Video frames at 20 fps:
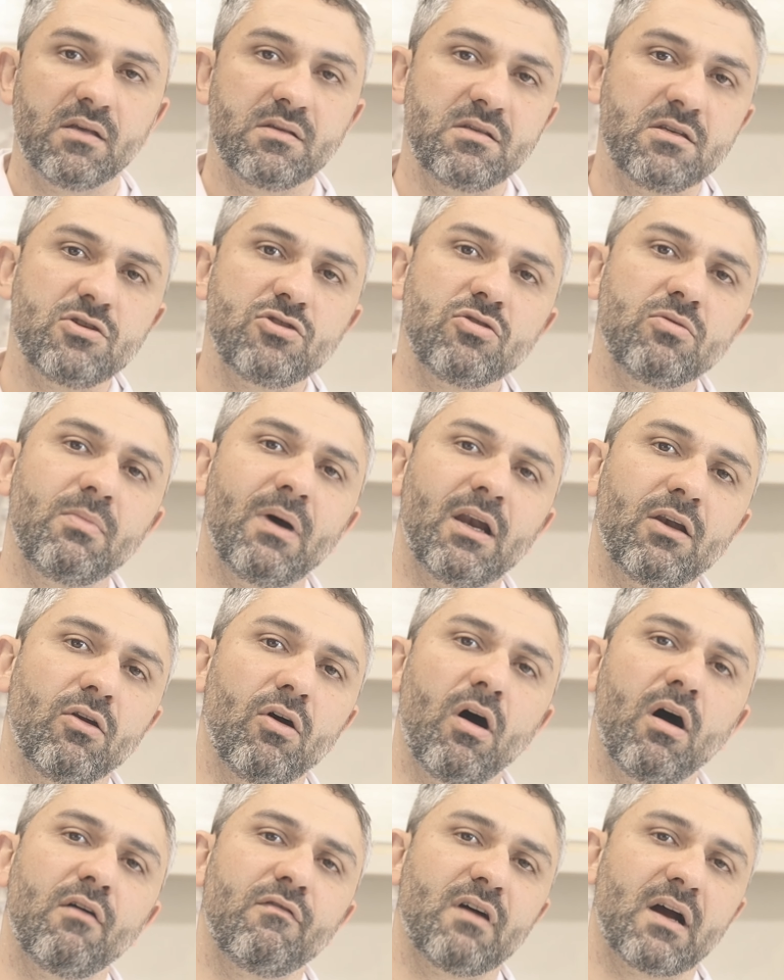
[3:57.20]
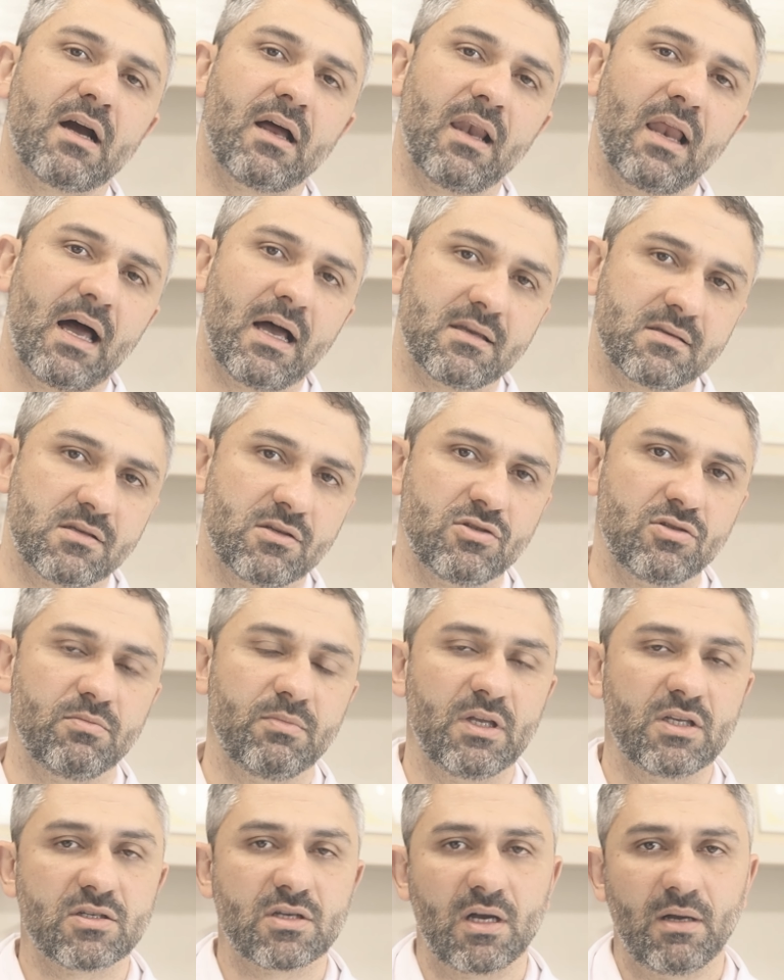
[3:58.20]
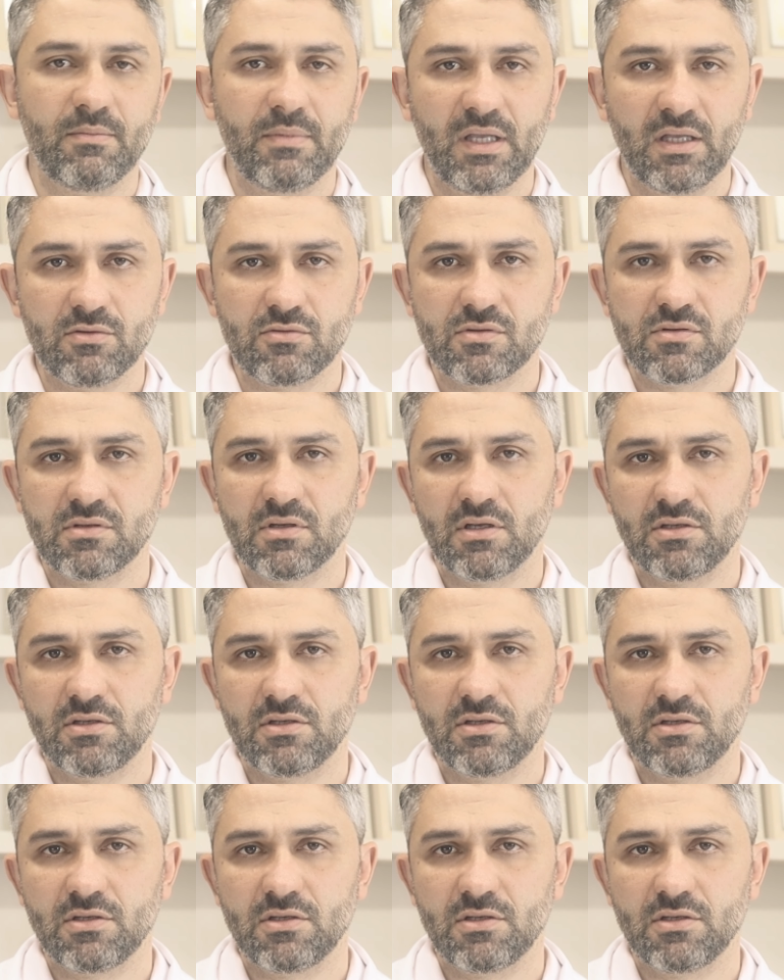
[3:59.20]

Existe uma nova classe de medicamentos